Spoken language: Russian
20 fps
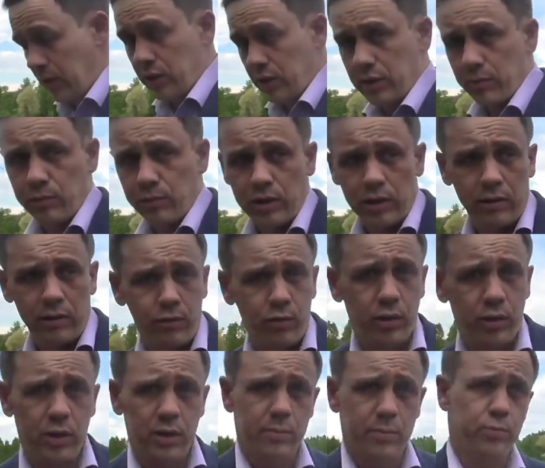в каждом
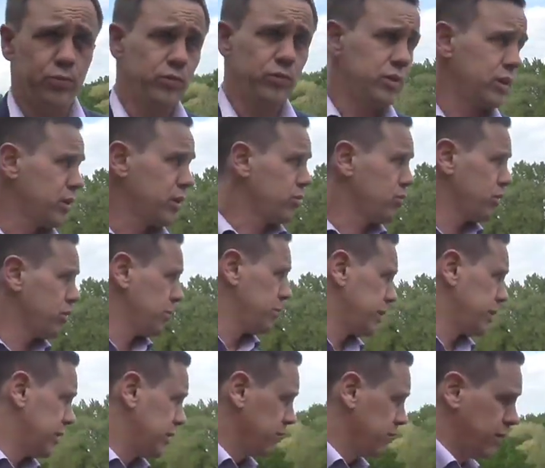договоре есть пункты, которые
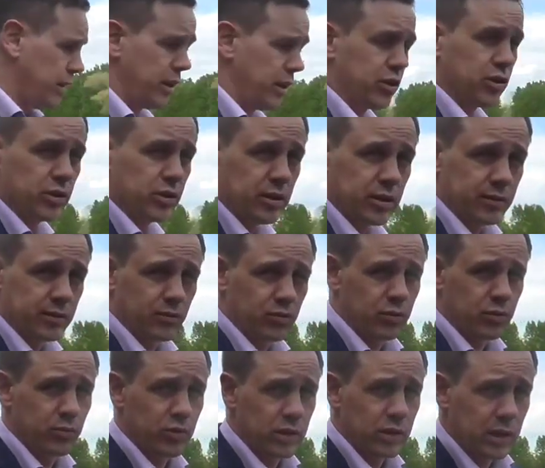противоречат
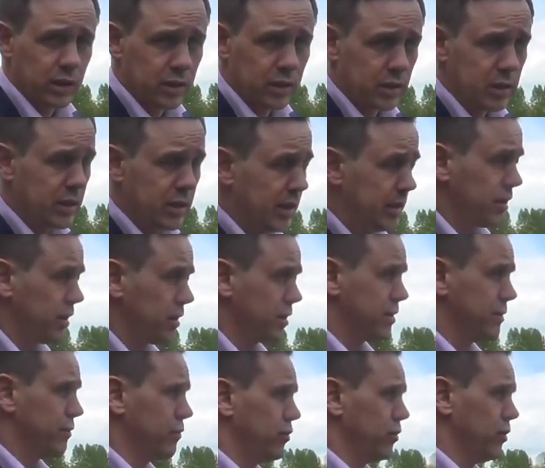действующему
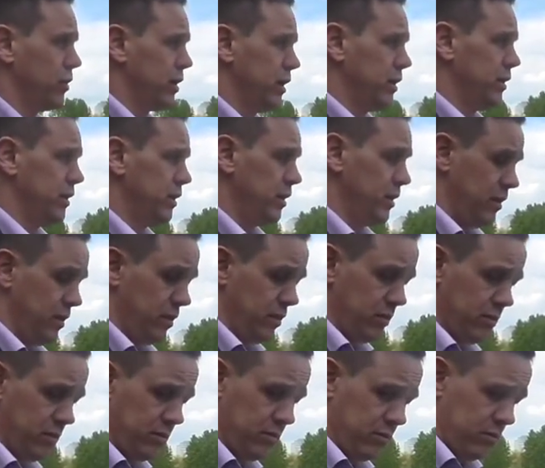законодательству. Они
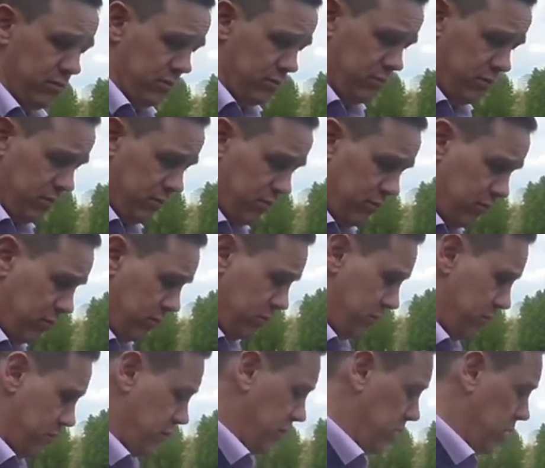э,
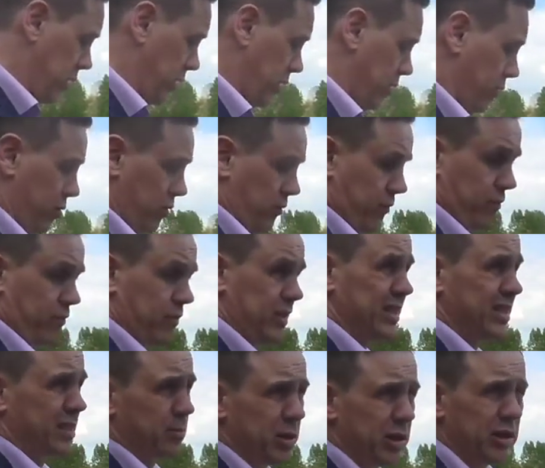где-то вот в
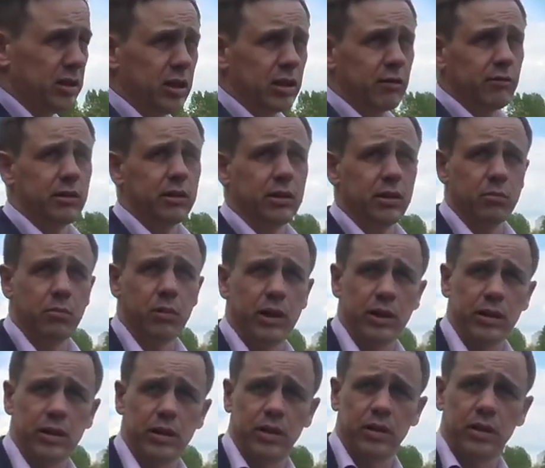дисциплинированных
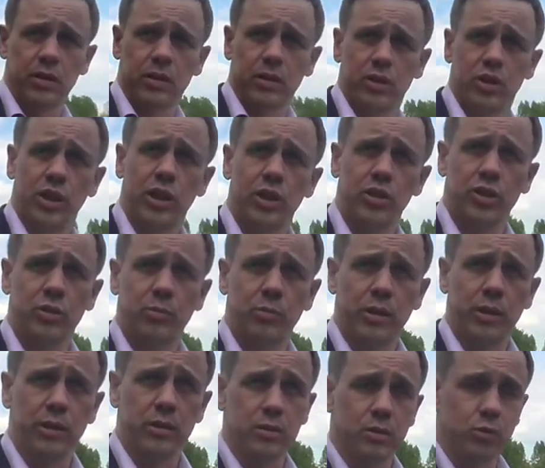банках это чаще
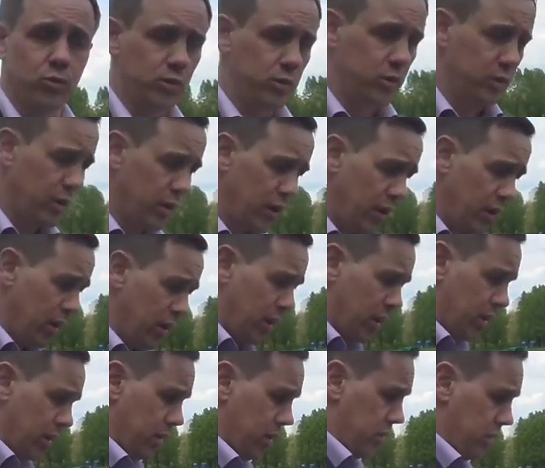происходит.
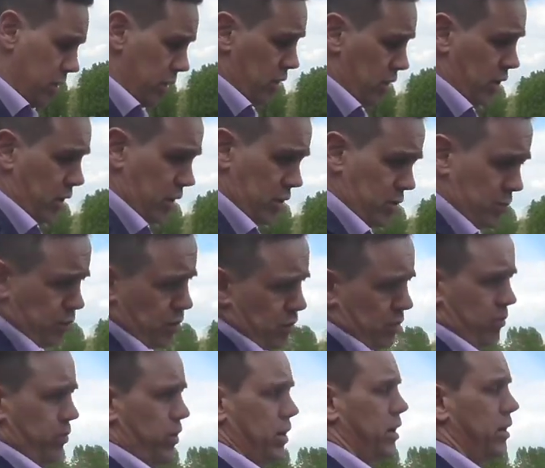А, такие как
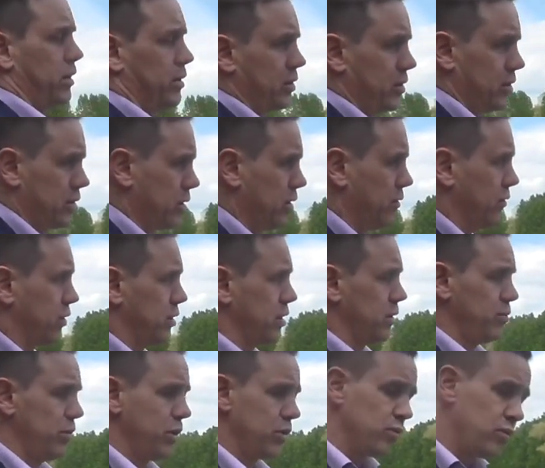Сбербанк, не знаю,
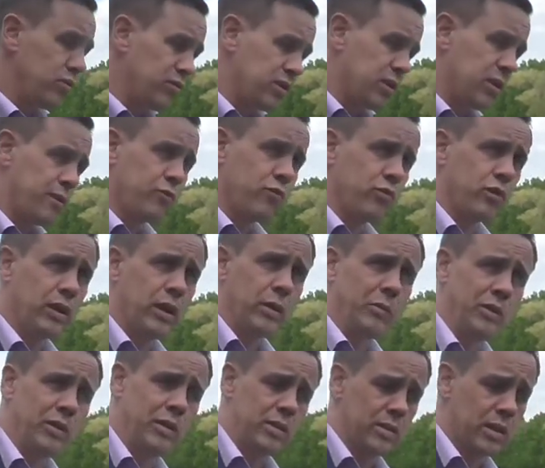ВТБ, ну и все равно
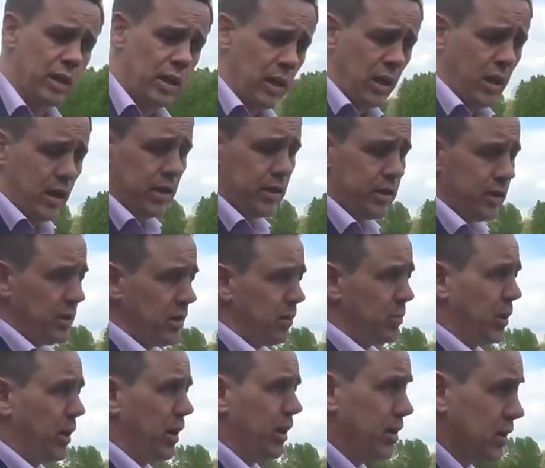там есть. А такие
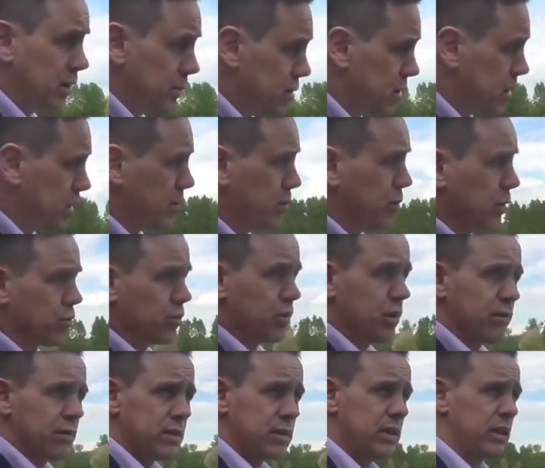проходимцы типа
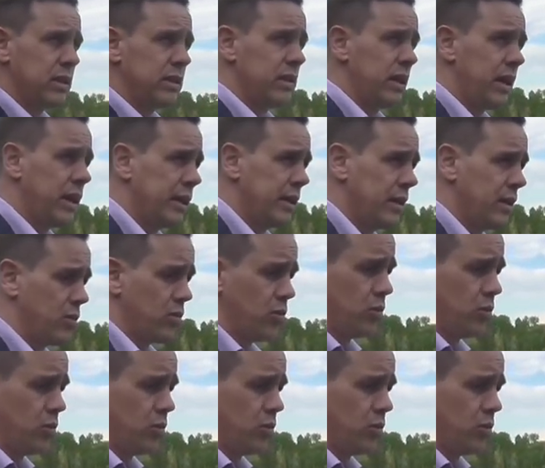русского стандарта,